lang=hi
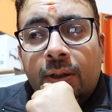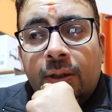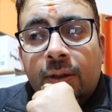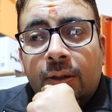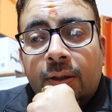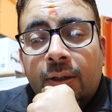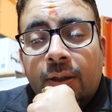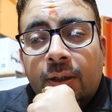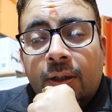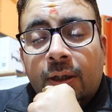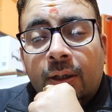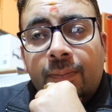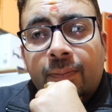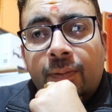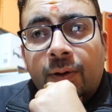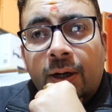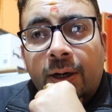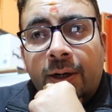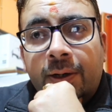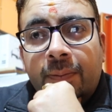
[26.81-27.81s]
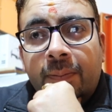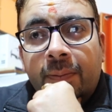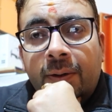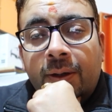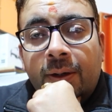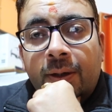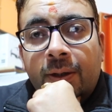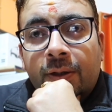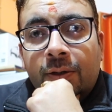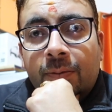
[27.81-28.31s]
इतने कम रेट
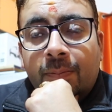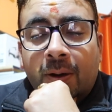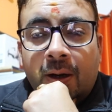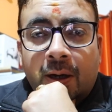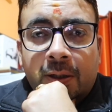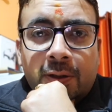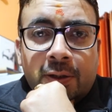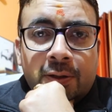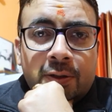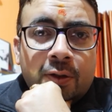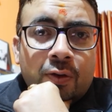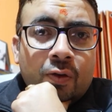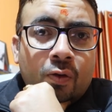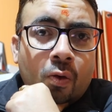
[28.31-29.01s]
में स्पार्क जैसा